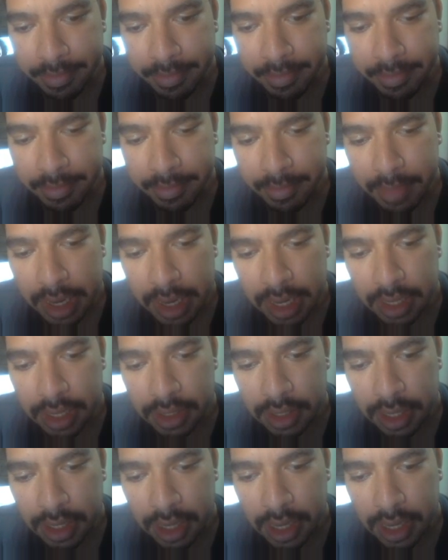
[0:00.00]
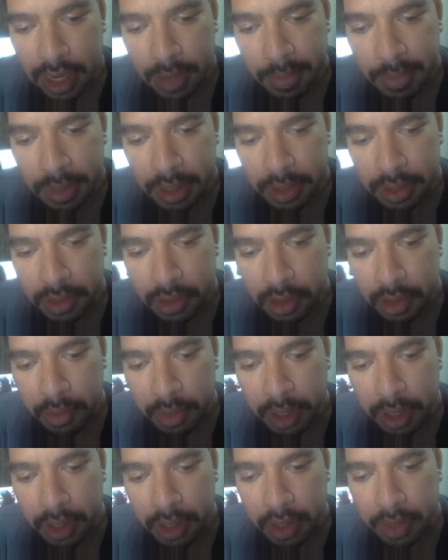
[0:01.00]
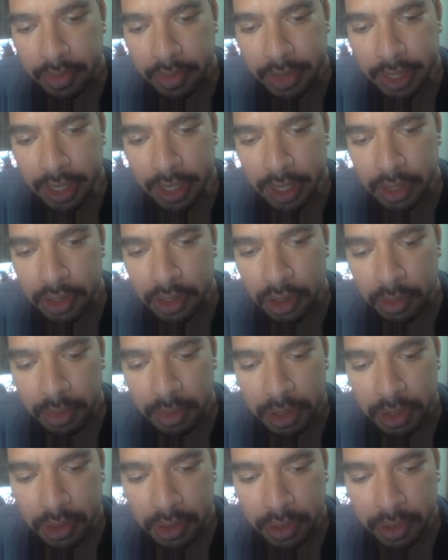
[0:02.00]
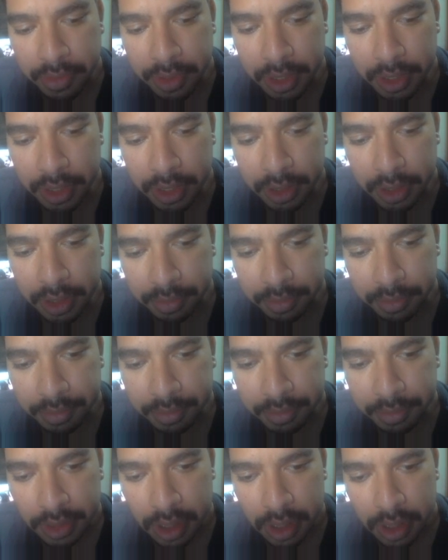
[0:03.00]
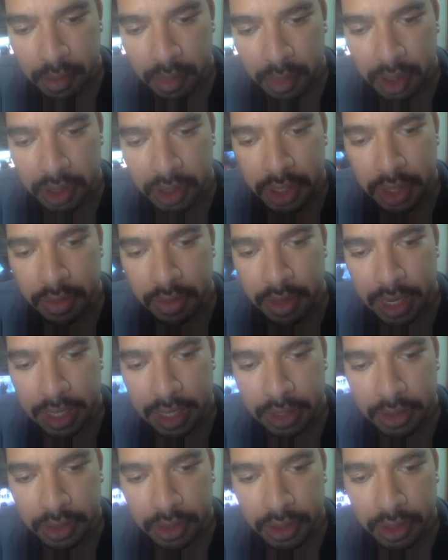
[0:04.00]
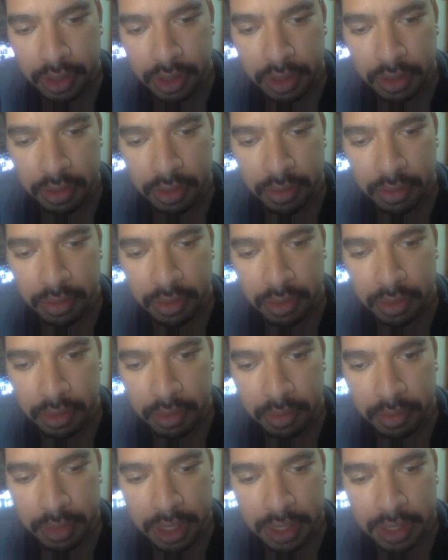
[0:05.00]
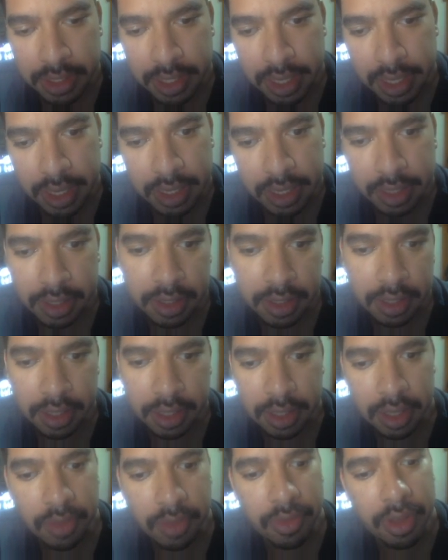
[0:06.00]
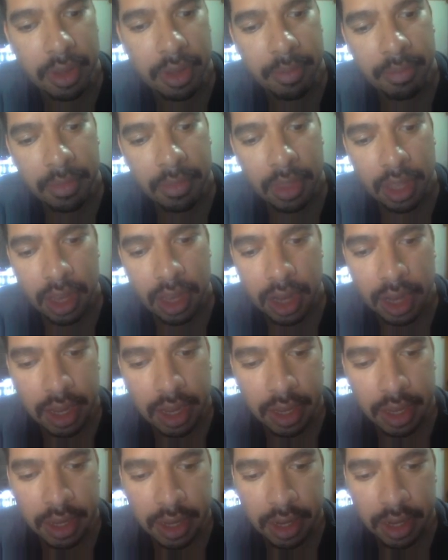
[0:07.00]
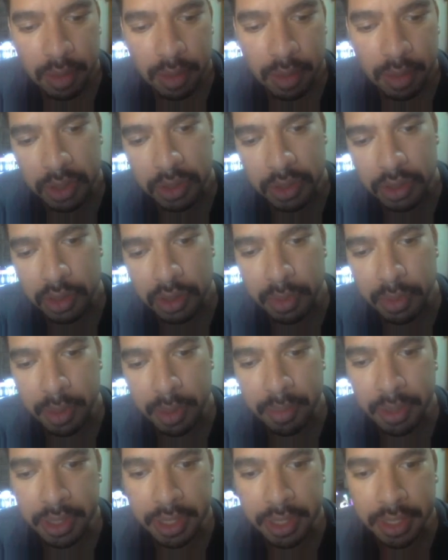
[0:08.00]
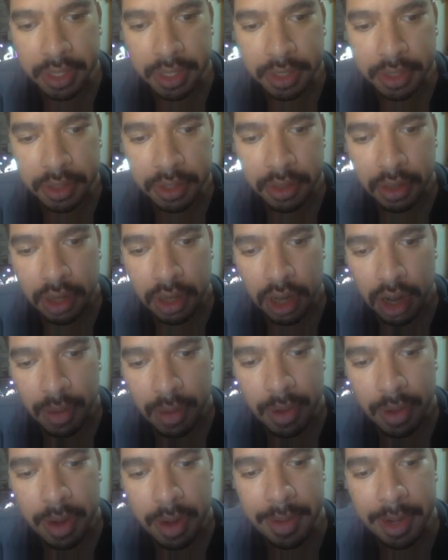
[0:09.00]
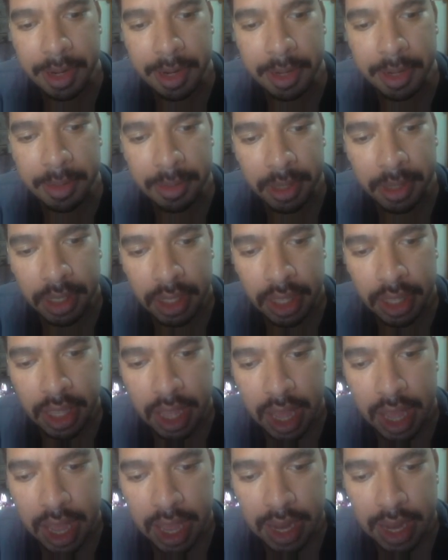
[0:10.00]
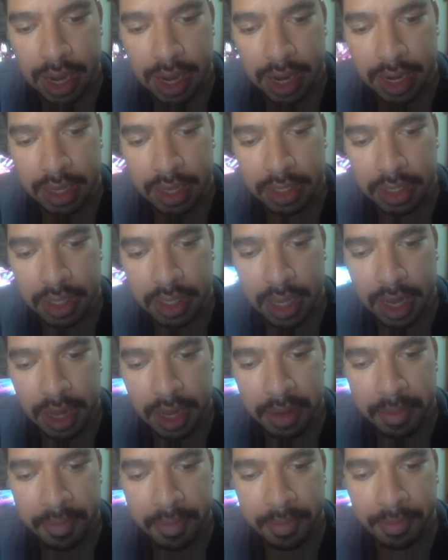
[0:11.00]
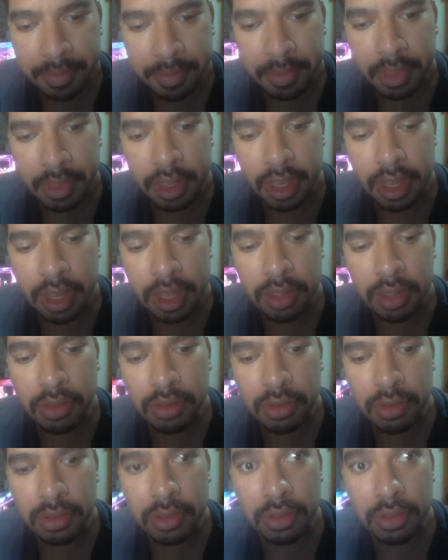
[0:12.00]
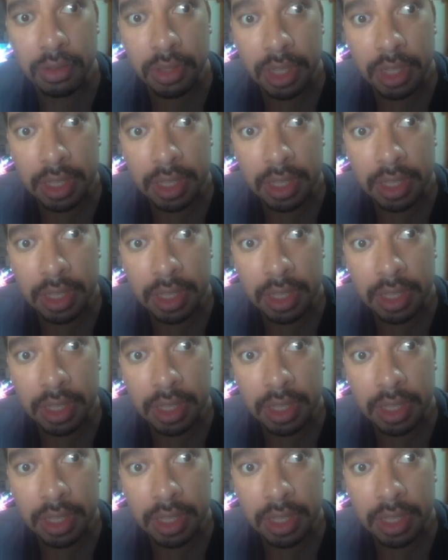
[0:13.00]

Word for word: mas acaba descobrindo a verdade sobre sua vida. Bud é um astro de um, uma série de TV em que ele possui superpoderes. O problema é ele acreditar que tudo na